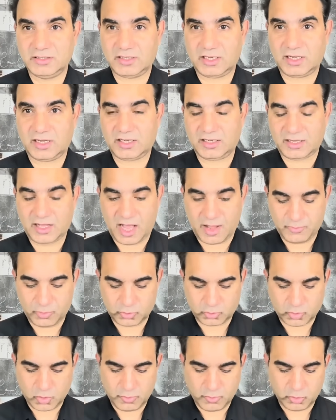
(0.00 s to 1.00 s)
आप
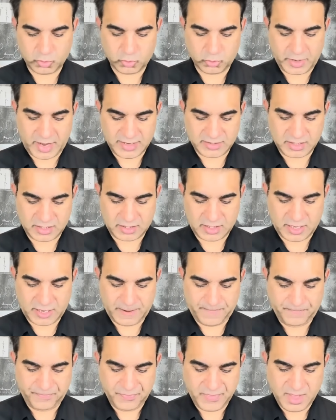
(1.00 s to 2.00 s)
उसको मौजू कह सकते हैं
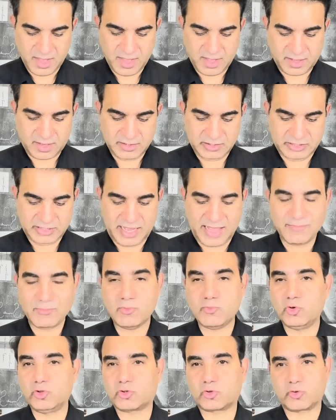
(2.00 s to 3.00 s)
शाह
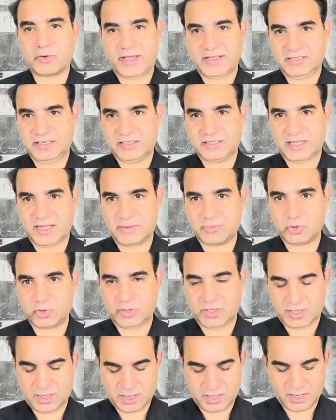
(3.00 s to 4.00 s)
महमूद कुरैशी साहब जो
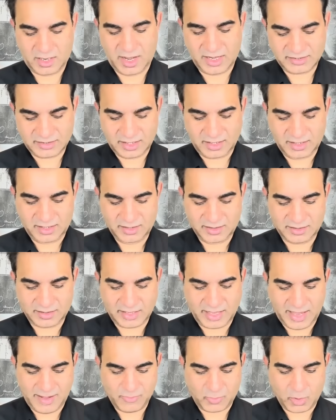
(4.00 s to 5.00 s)
है ना असल
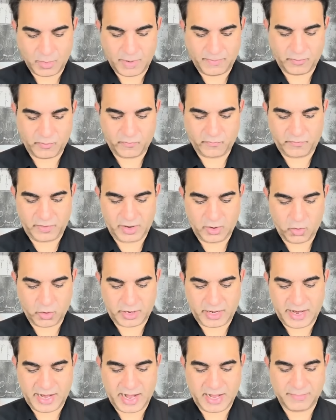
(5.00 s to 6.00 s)
गेम तो मैं वीलो
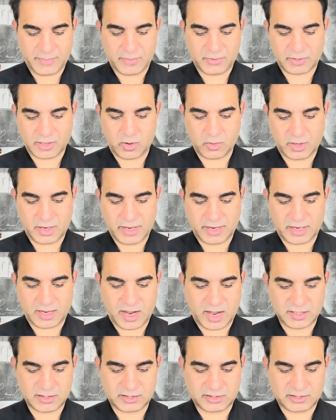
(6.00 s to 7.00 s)
के एंड में बताऊंगा लेकिन
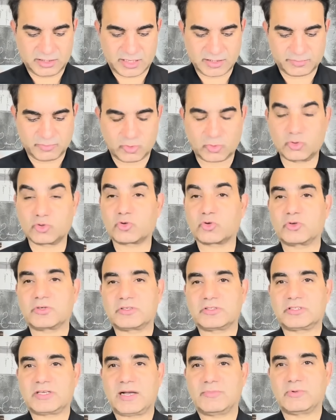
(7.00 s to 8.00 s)
आज शाह महमूद
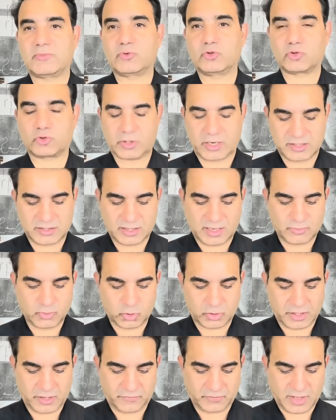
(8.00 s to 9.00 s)
शाह महमूद कुरैशी साहब जो
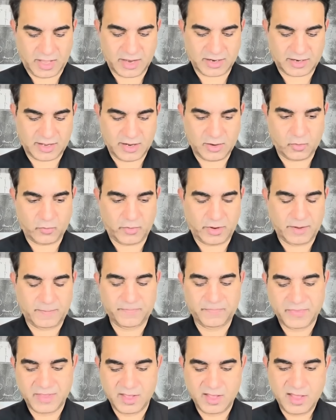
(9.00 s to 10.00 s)
गिरफ्तार कल हुए हैं
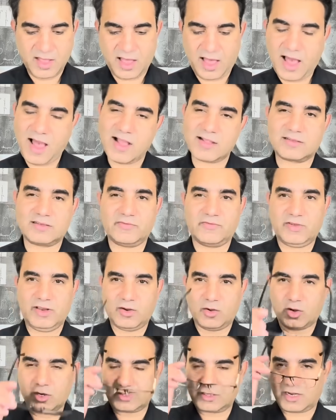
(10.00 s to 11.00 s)
आज वी
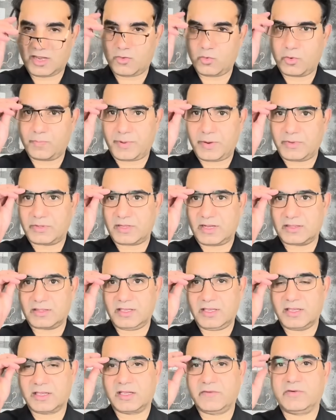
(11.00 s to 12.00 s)
लोग ज़रा उन पे बताते
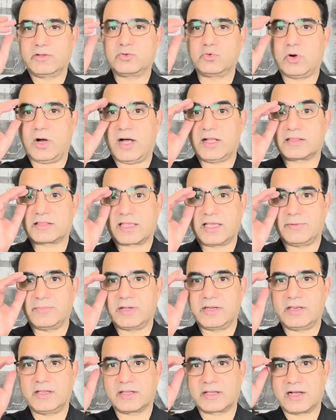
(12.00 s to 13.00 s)
हैं कि वजूहत क्या
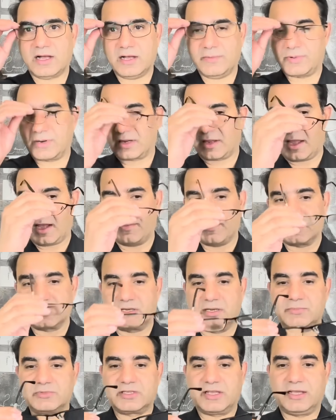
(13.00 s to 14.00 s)
बनी कहाँ पर क्या
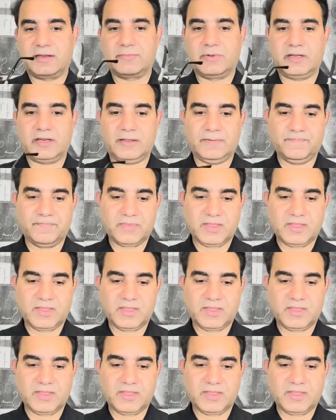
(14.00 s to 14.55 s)
मसले मसाइल बने